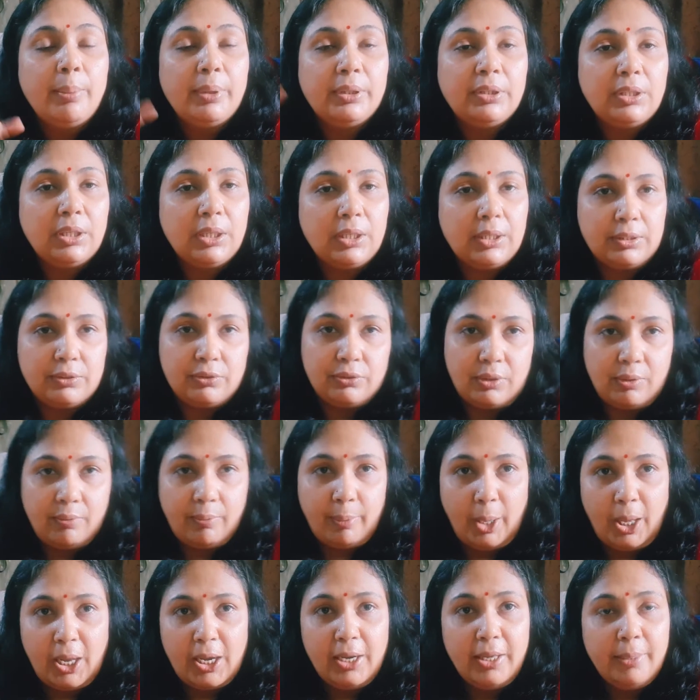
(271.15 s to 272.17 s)
पंद्रह अगस्त से
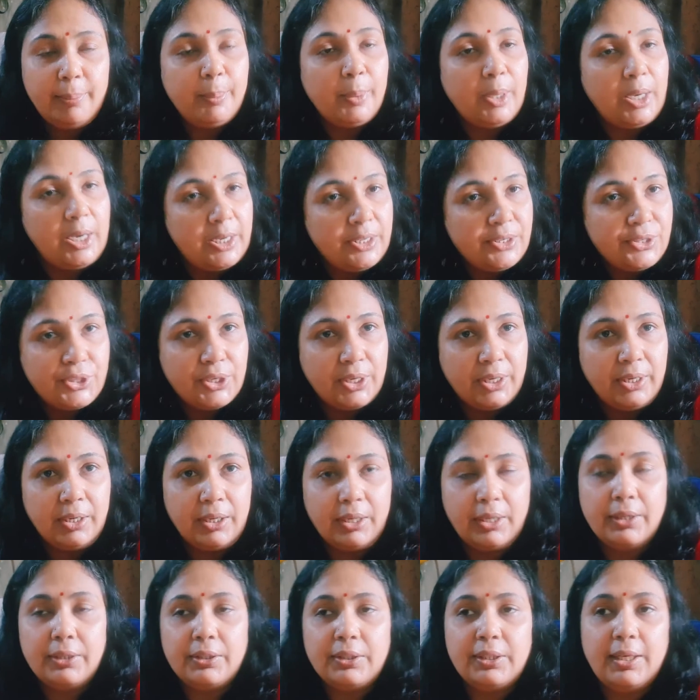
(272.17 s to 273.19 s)
पहले पहले
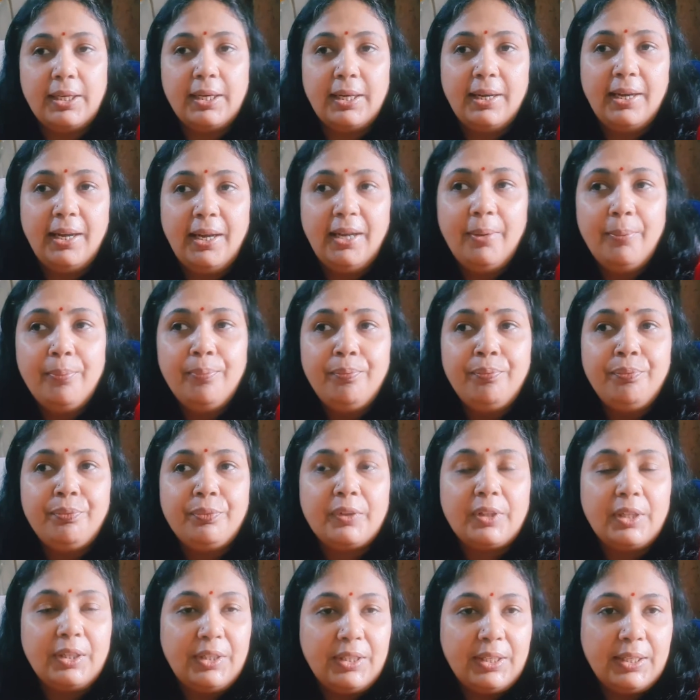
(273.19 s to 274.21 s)
सेंड कर देना है
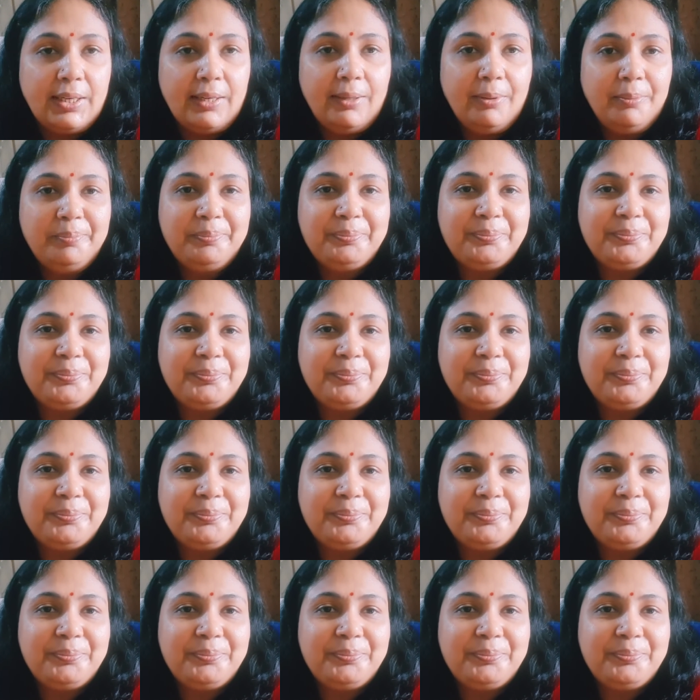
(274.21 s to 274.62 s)
ठीक है